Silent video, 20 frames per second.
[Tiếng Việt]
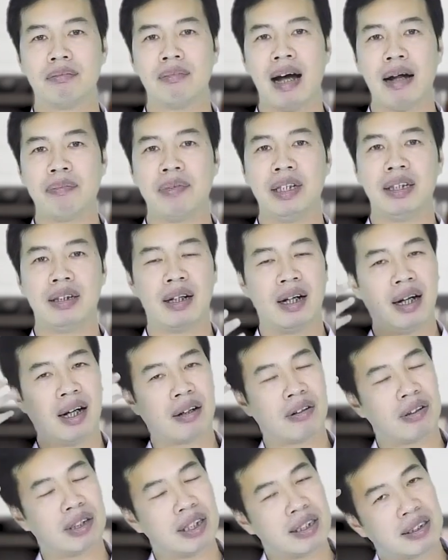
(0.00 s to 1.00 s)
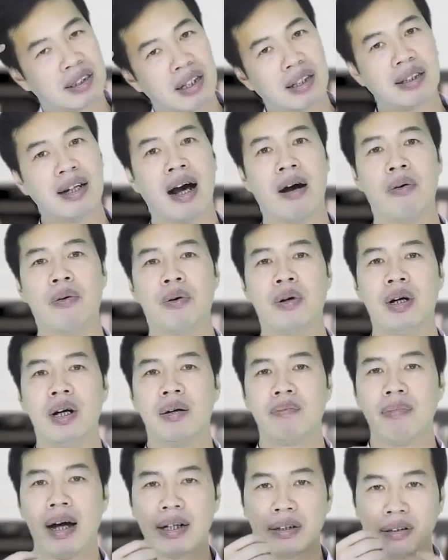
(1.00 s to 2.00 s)
bạn bị à, có thể sưng đầu
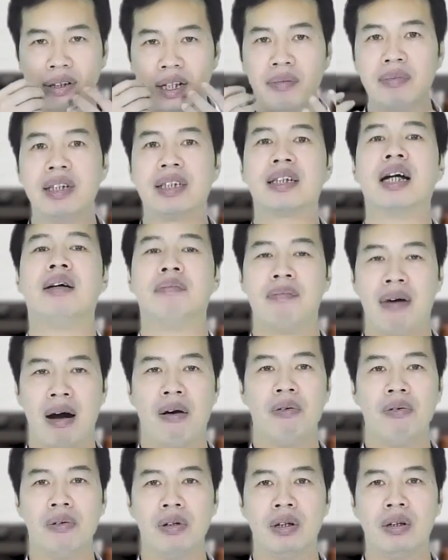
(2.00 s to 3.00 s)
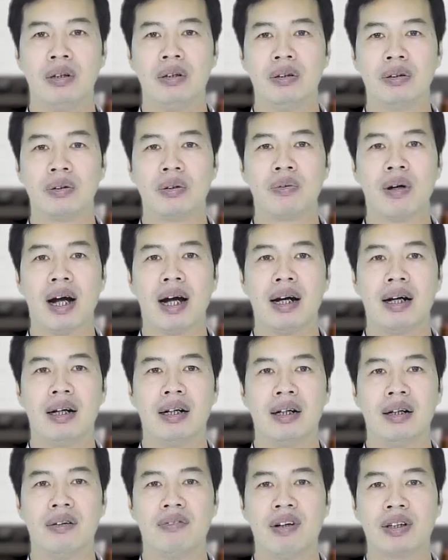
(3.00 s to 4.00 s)
bạn có thể bị chảy máu đúng không ạ
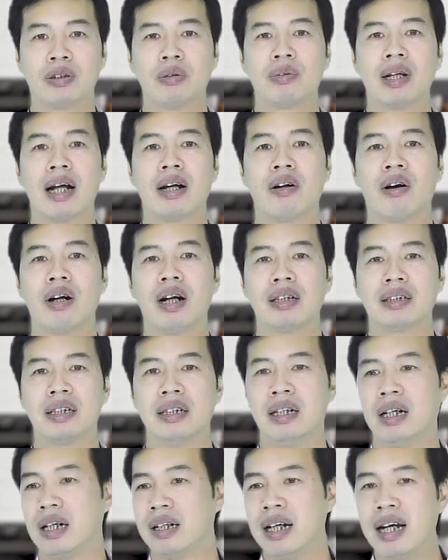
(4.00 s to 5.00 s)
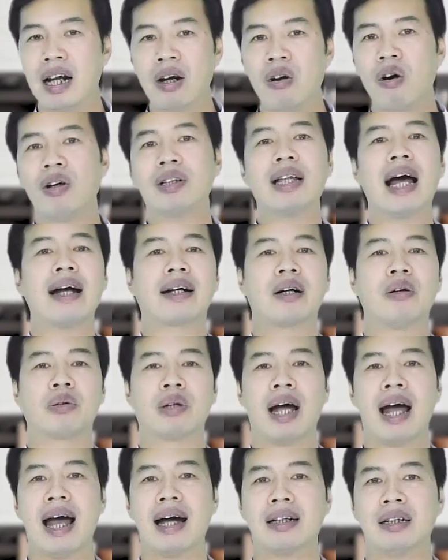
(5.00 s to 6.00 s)
và chúng ta nói là gì đấy là lỗi tại cầu
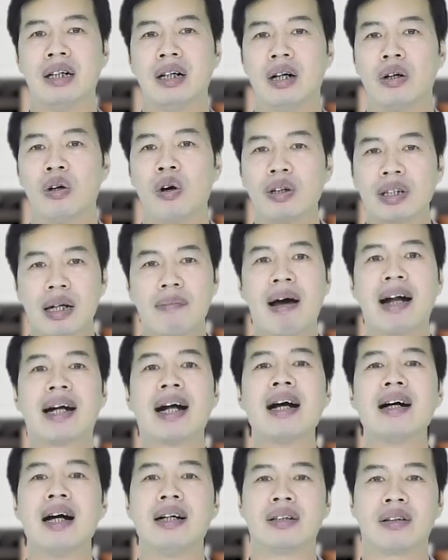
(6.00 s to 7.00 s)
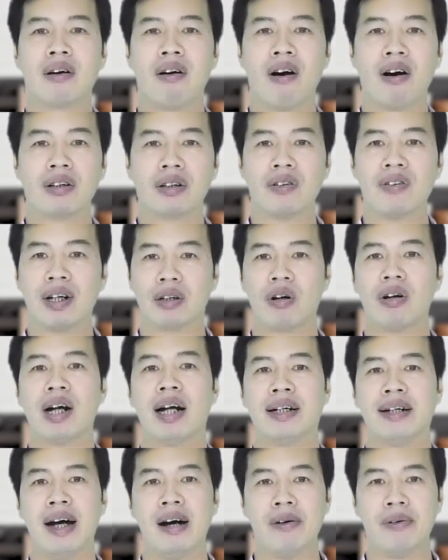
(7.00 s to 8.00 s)
thang lỗi tại bạn khác ẩn con có phải con
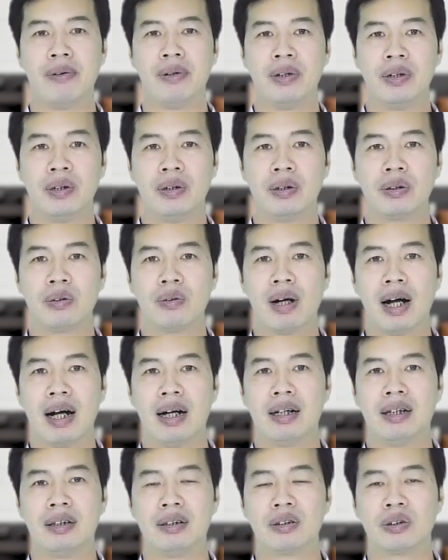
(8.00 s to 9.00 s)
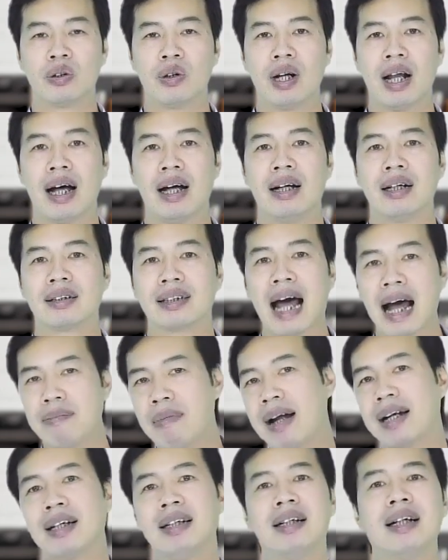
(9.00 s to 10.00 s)
ẩn đâu đúng không ạ rồi là tại
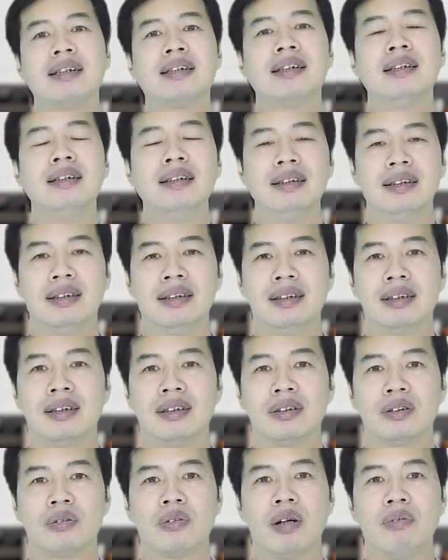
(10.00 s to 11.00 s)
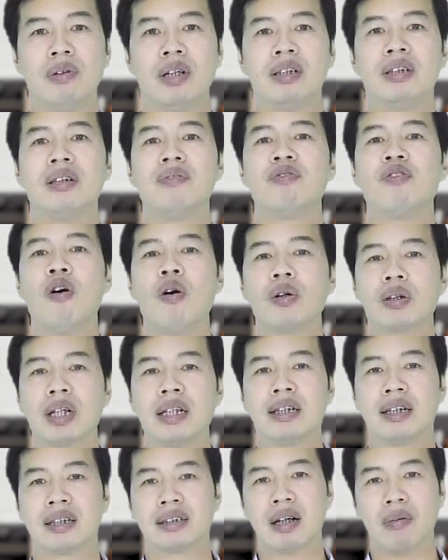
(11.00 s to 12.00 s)
bạn đấy đấy chứ đúng không nhưng vô
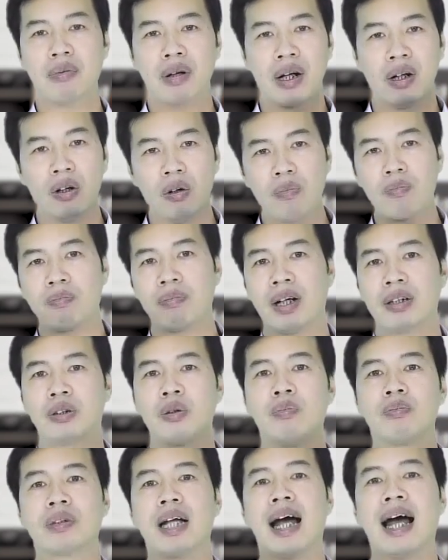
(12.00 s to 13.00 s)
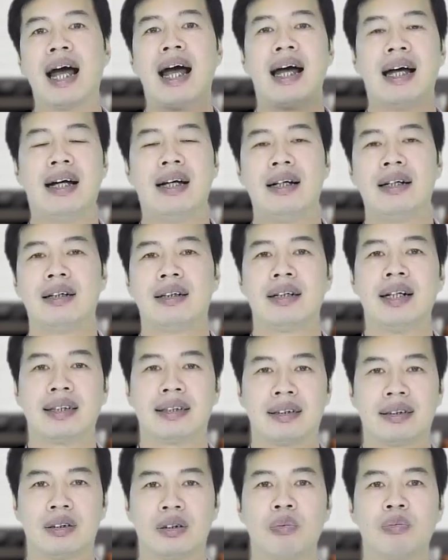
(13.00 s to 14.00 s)
tình là trong cái lúc mà chúng ta
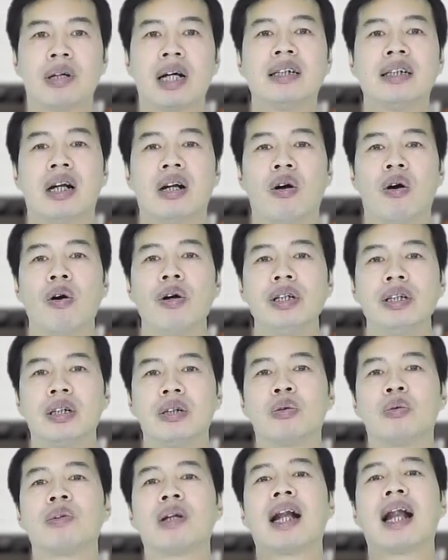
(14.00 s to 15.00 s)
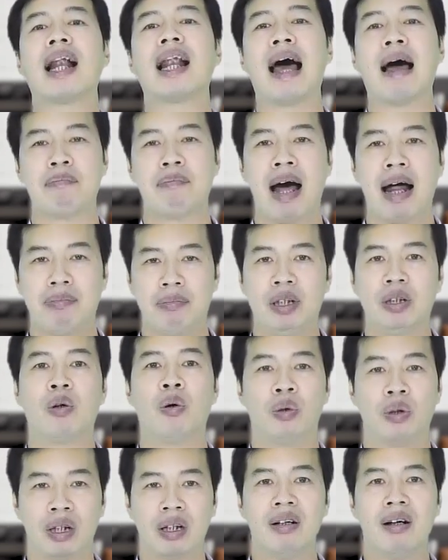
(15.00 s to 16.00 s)
nghịch chúng ta nhận lỗi thì chúng ta đã làm bạn bị
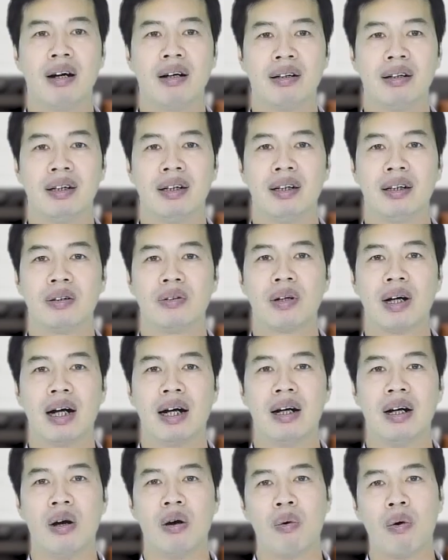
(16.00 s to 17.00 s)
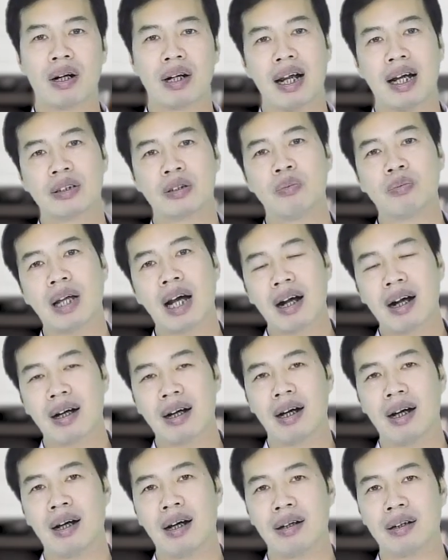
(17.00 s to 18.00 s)
tổn thương đúng không ạ hoặc là chúng ta
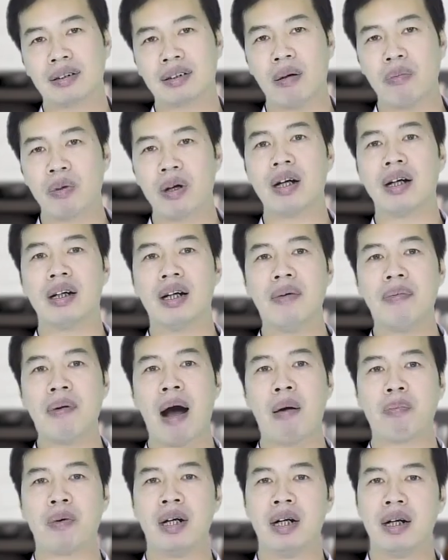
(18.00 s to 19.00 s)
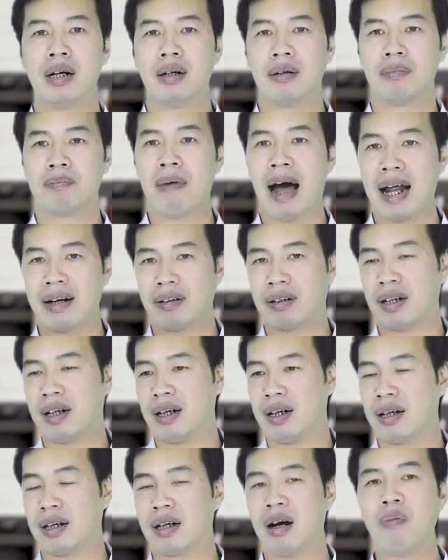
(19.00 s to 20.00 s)
uh, trong cái lớp học bạn
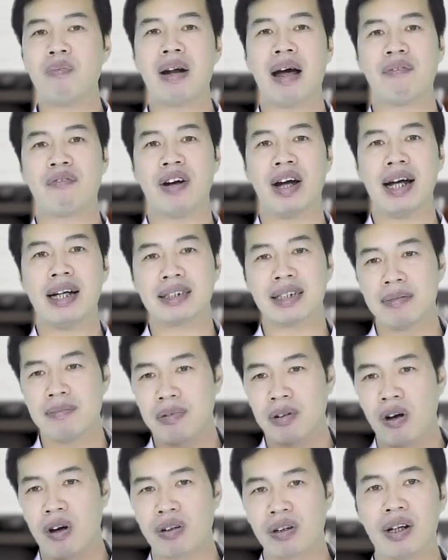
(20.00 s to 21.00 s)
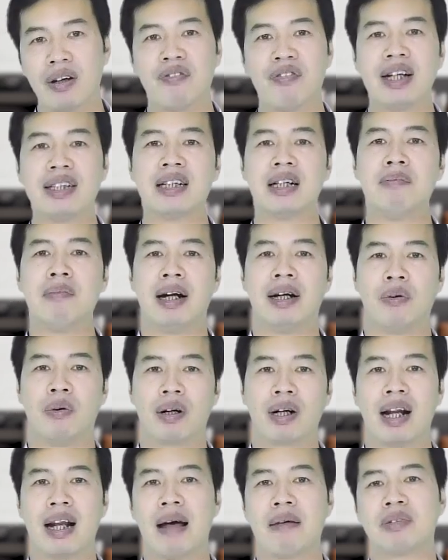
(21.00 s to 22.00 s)
uh, không làm vẽ giấy con có vẽ giấy bẩn
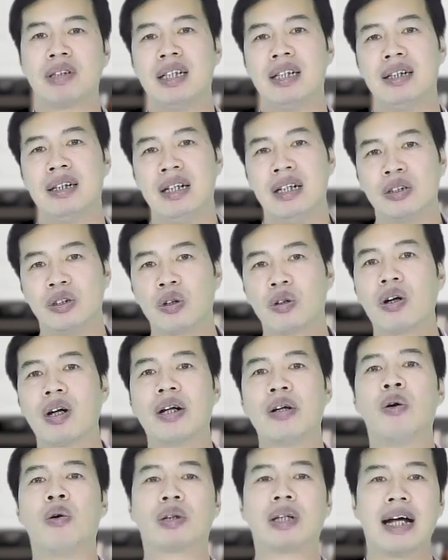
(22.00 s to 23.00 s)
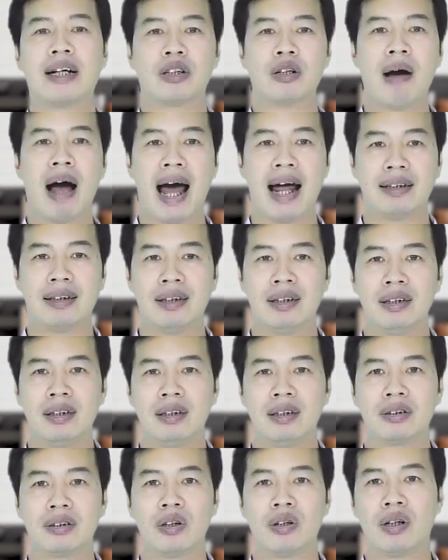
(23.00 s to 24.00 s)
hoặc là làm gì rồi con lại đổ tại cho bạn
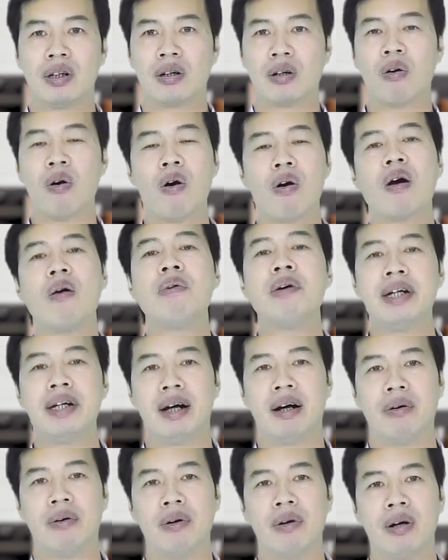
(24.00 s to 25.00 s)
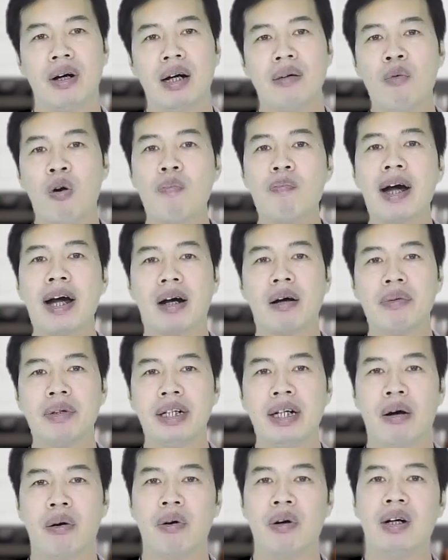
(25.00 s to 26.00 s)
rồi cô không hiểu hay bố mẹ không
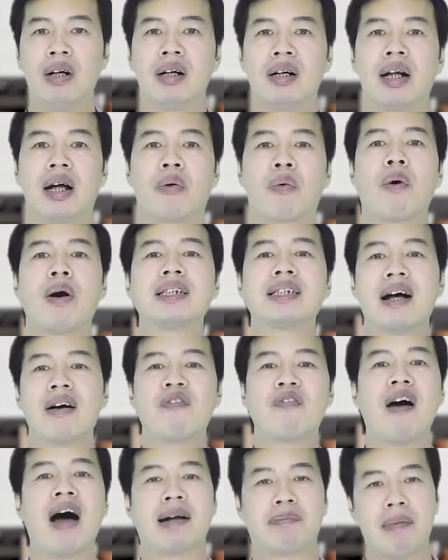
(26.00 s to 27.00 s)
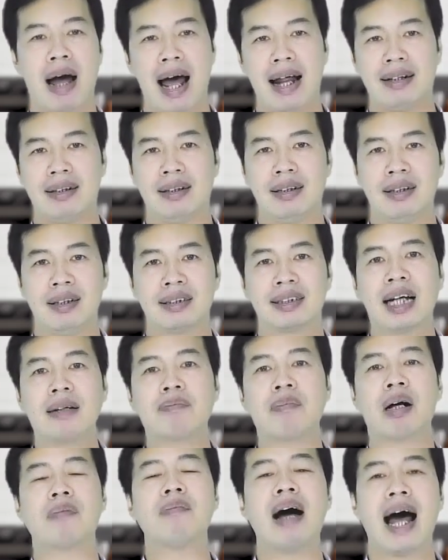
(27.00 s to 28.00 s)
hiểu lại quay sang phạt bạn
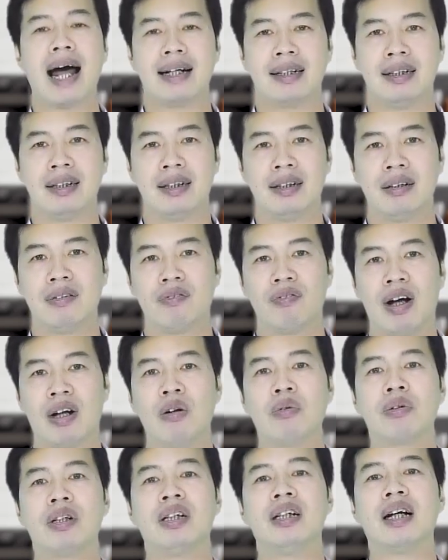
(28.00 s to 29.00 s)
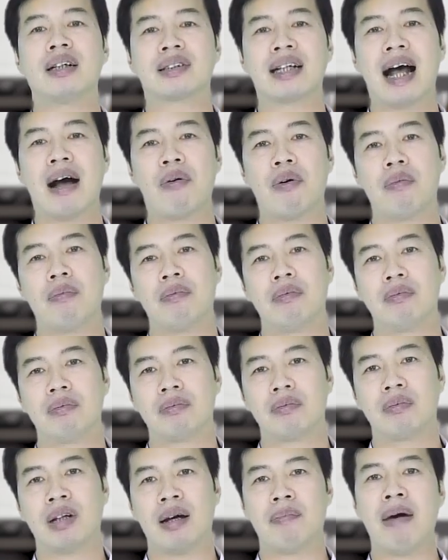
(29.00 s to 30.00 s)
trách mắng bạn và lúc đấy là sao
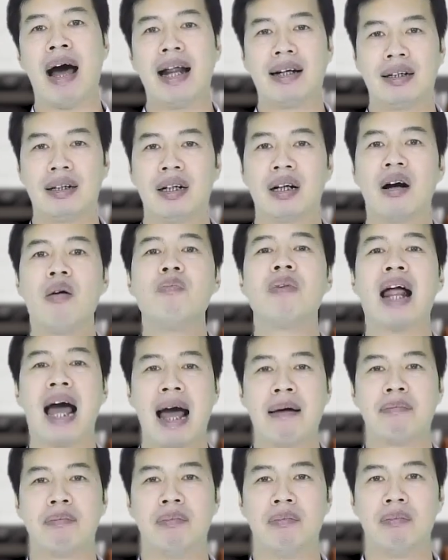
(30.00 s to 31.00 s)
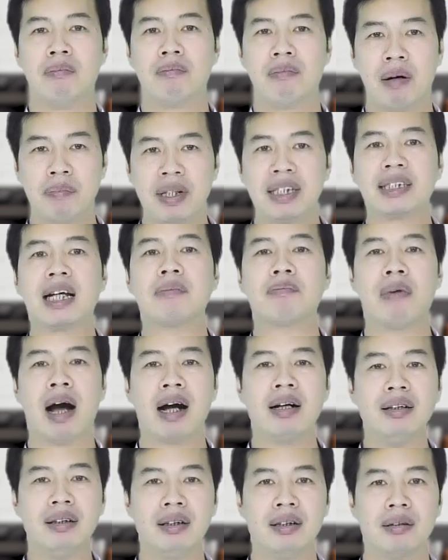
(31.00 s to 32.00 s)
là bạn không làm mà bị trách
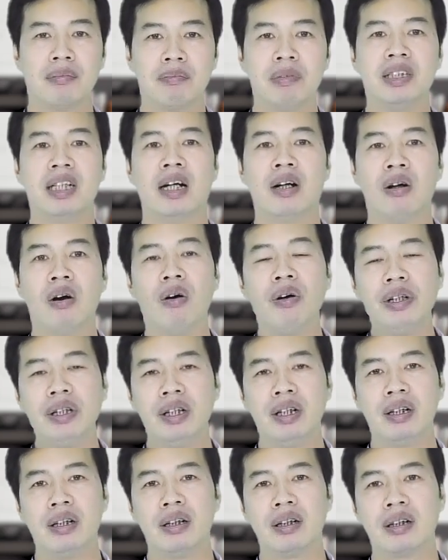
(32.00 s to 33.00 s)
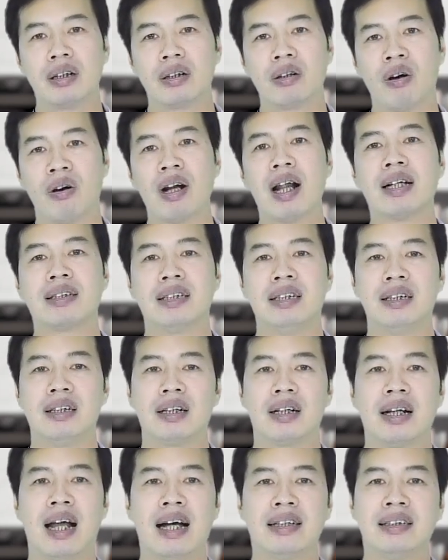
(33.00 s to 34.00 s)
mắng bị nhận lỗi đó là gì
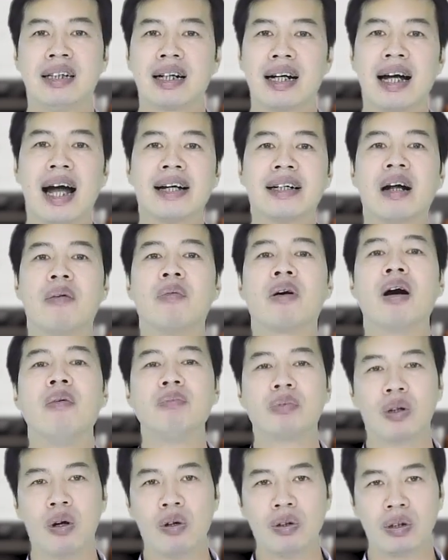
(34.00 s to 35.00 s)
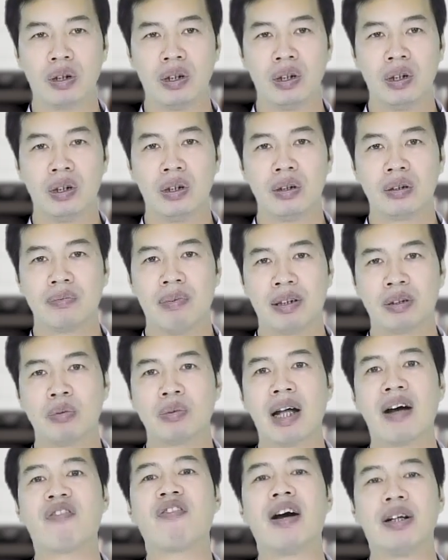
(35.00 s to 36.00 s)
là những cái hành động không tốt và
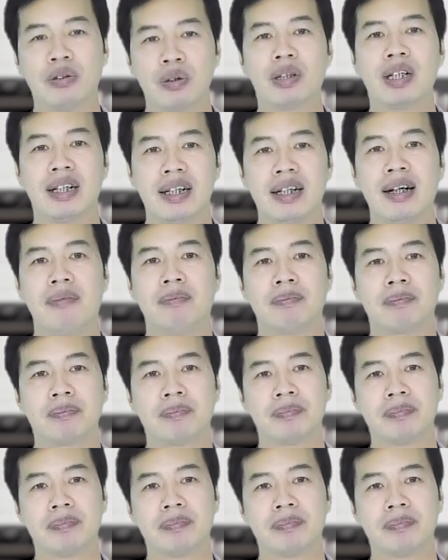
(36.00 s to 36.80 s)
chúng ta phải rút kinh nghiệm